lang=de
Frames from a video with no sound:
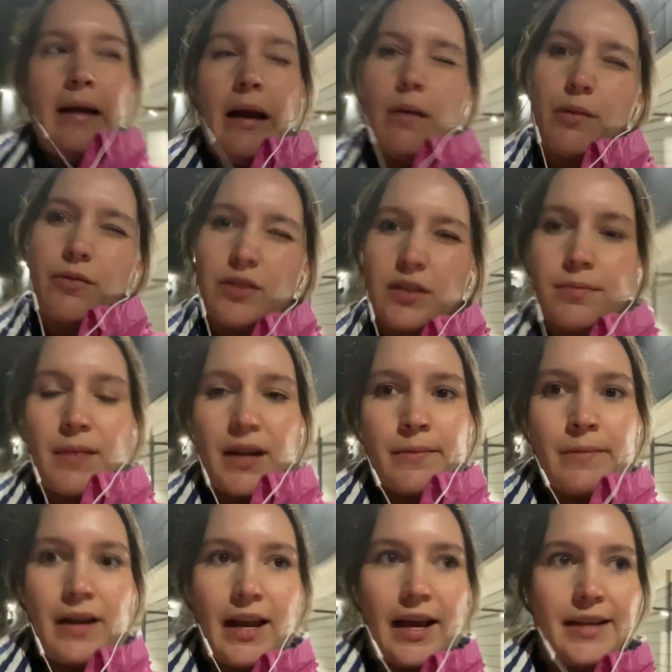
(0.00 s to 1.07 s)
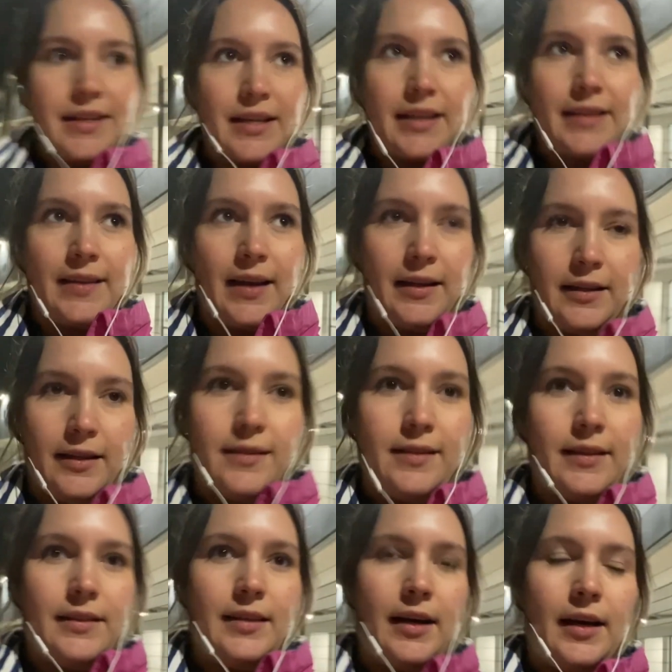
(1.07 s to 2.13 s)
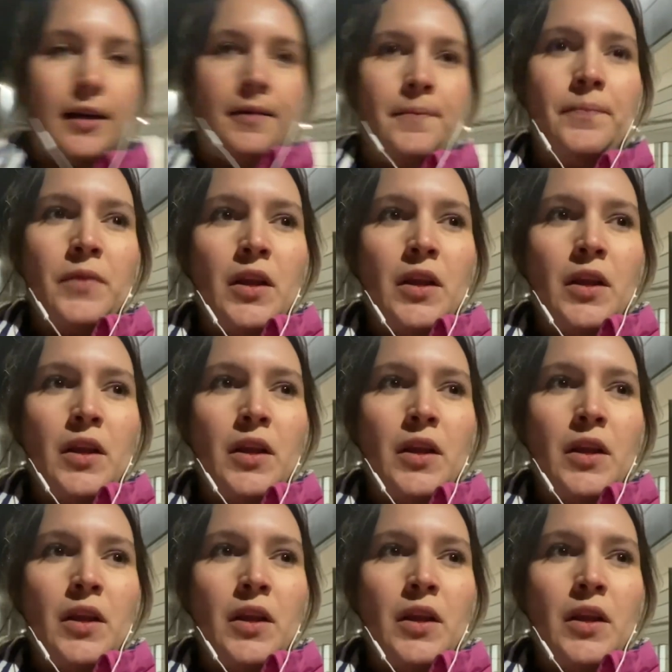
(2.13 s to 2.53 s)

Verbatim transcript: Aber ich finde es manchmal leichter gesagt als getan.